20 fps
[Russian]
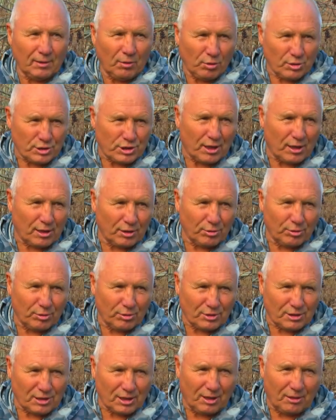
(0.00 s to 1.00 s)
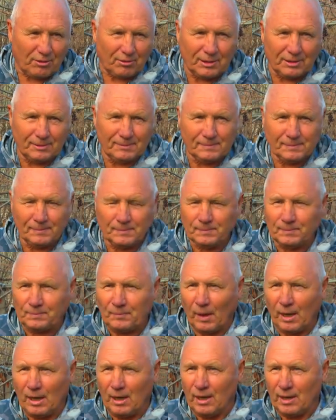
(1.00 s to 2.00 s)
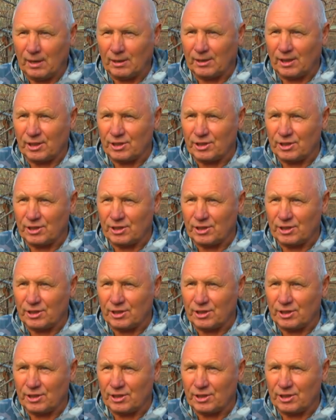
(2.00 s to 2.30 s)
озеро Дунуслав. Это